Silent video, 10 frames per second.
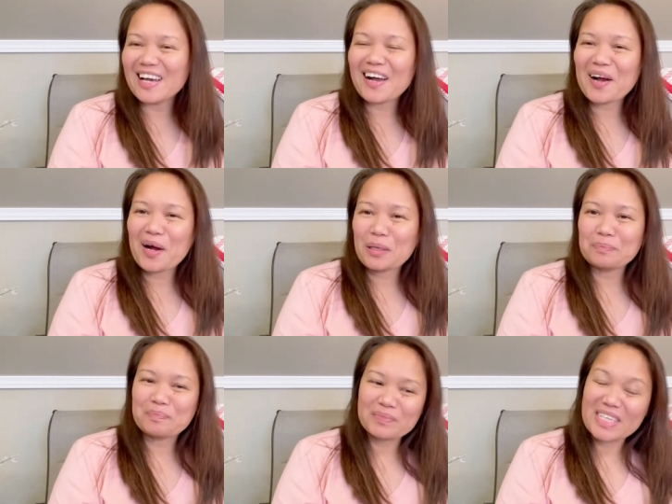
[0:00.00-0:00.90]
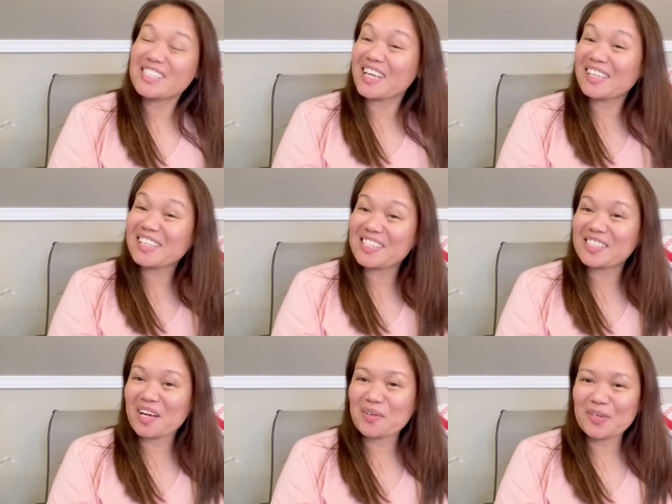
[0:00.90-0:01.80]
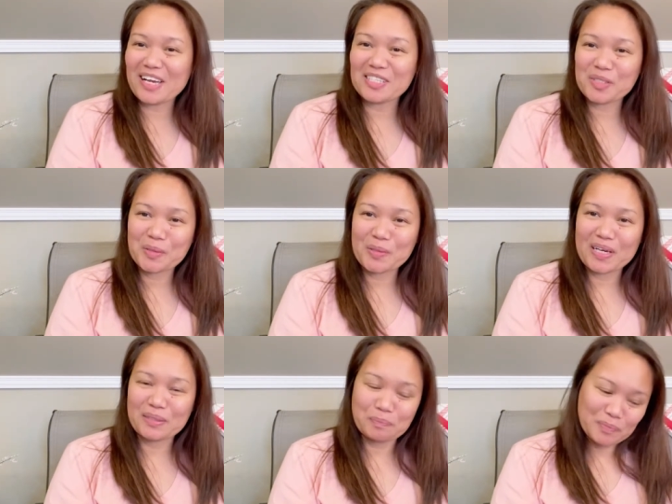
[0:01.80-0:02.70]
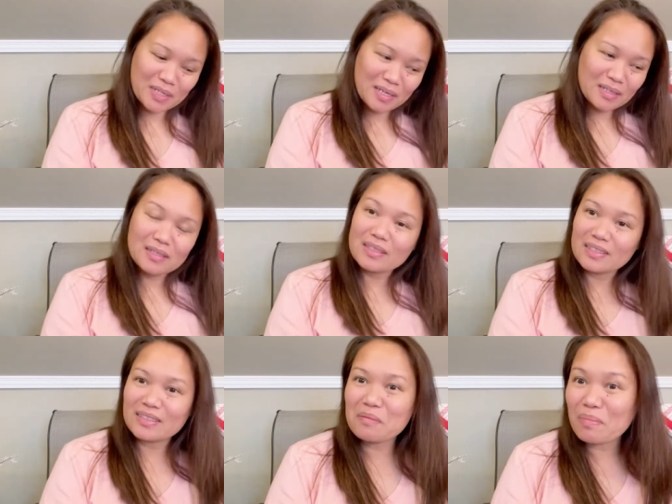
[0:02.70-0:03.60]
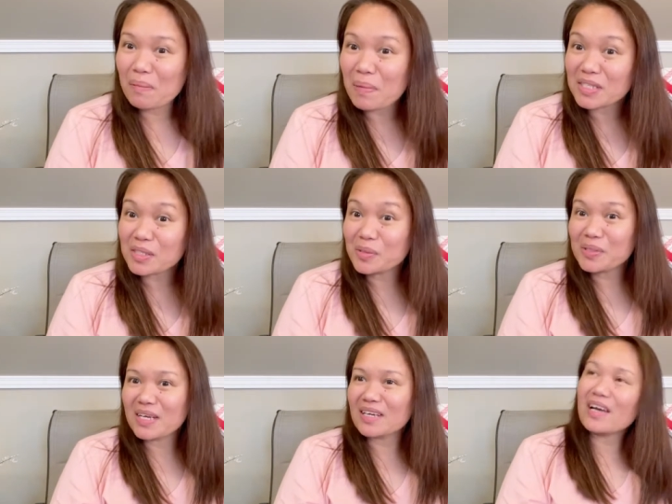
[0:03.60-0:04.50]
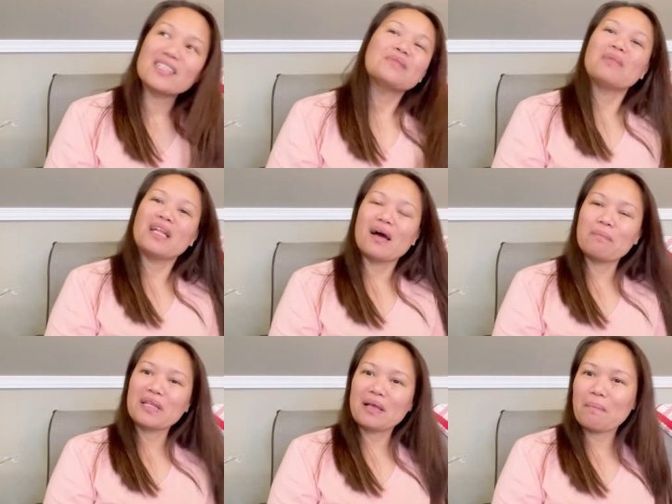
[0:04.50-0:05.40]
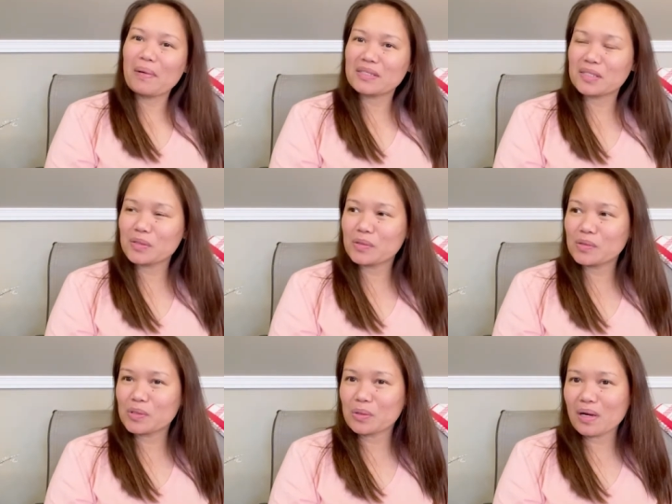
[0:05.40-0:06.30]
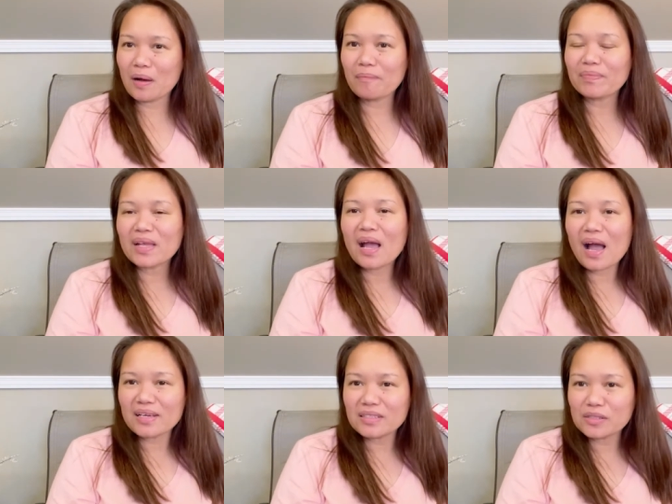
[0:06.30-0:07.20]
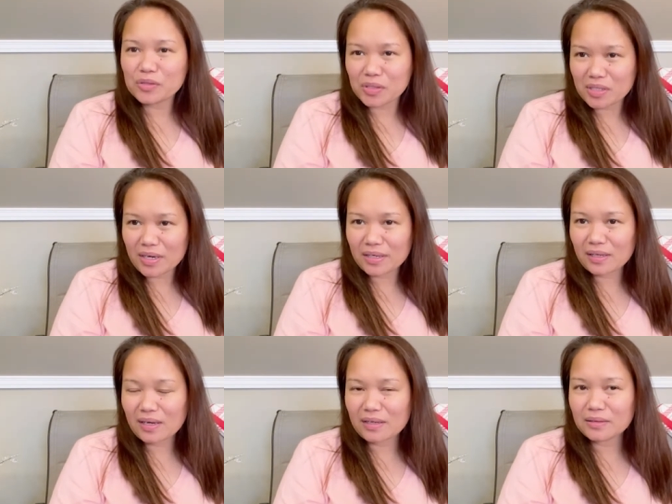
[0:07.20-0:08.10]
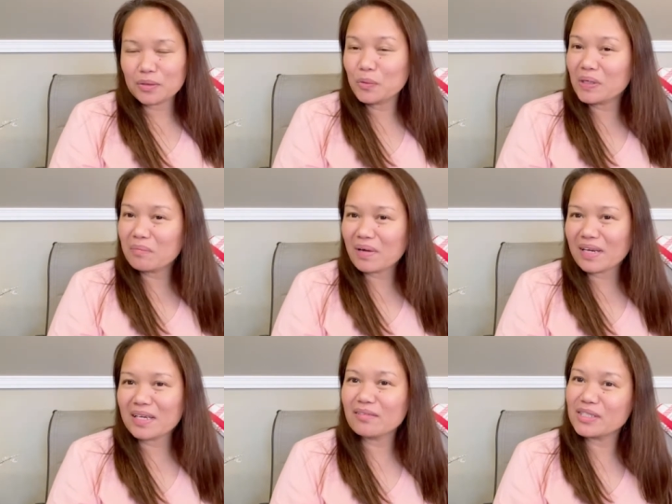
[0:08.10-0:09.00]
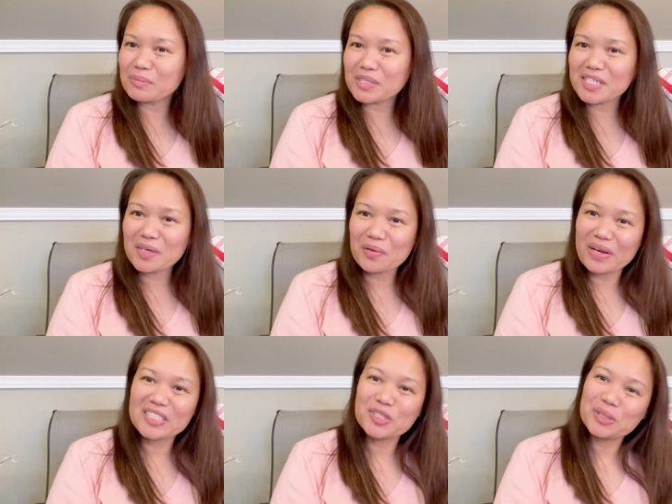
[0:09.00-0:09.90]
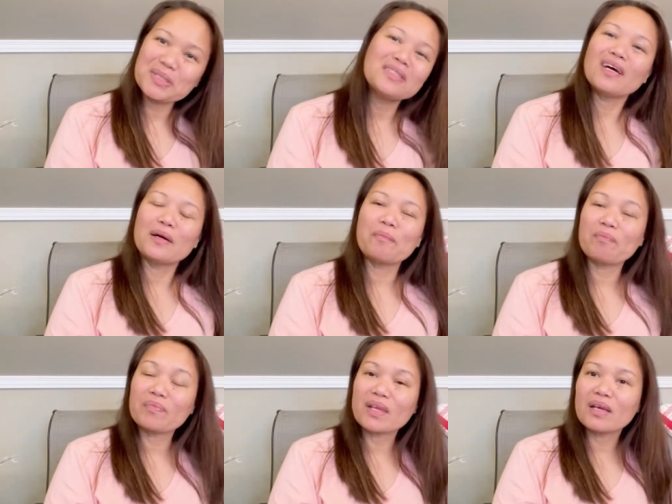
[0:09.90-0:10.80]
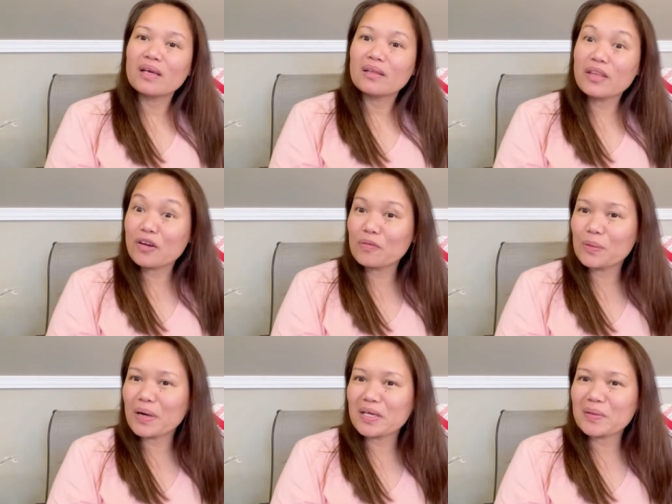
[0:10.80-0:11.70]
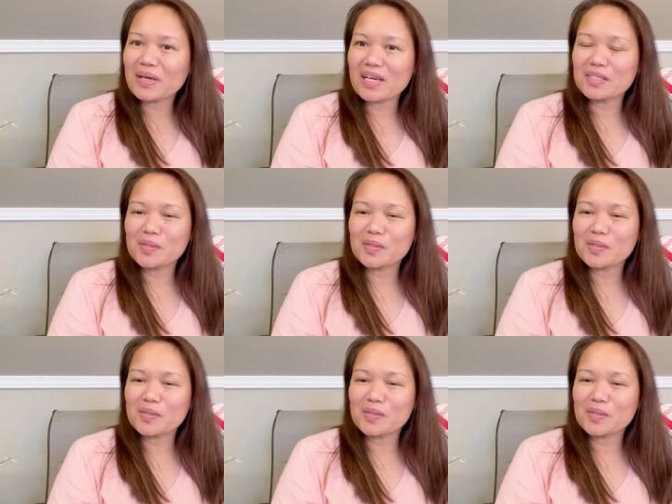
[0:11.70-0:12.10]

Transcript: Um, excited kasi ako guys. So, uh, 'di ba Pasko na guys, malapit ng Pasko. So uh, I need to start uh, doing my Christmas decoration. Um day off ko ngayon guys.